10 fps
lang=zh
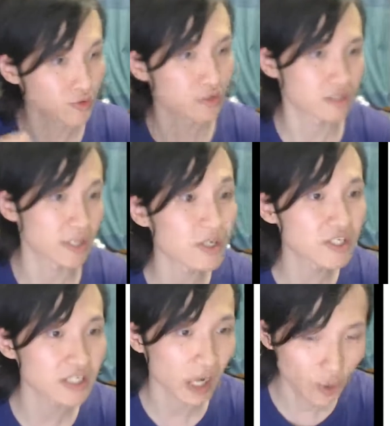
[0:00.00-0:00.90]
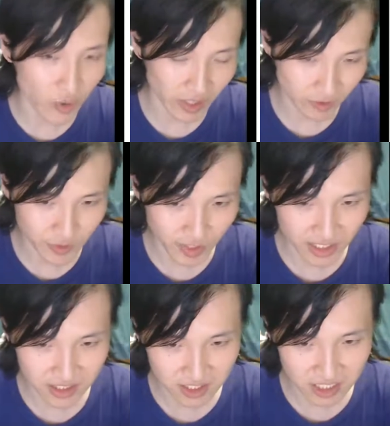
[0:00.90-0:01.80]
什么是遥远？我举个
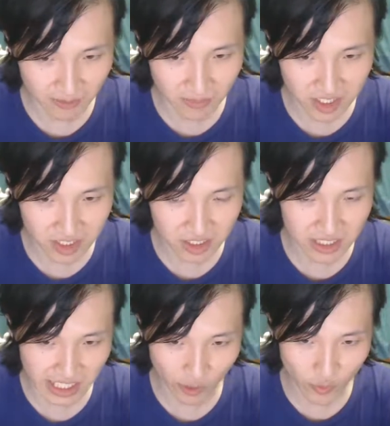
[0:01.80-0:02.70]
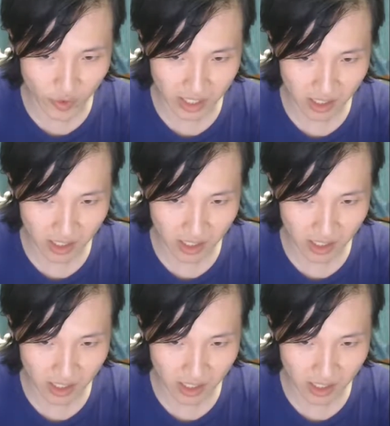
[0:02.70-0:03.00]
例子，什么是遥远？